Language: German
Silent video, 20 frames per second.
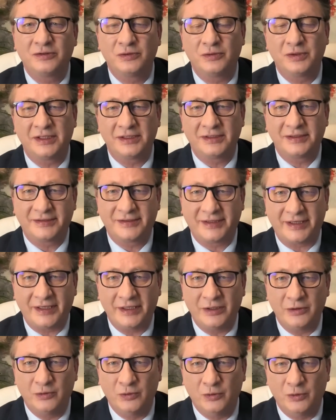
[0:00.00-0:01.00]
zur
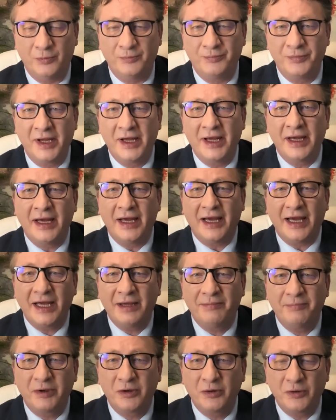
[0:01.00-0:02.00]
CDU.
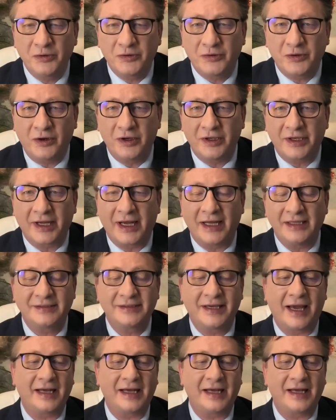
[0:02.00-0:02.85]
Ich begrüße heute ganz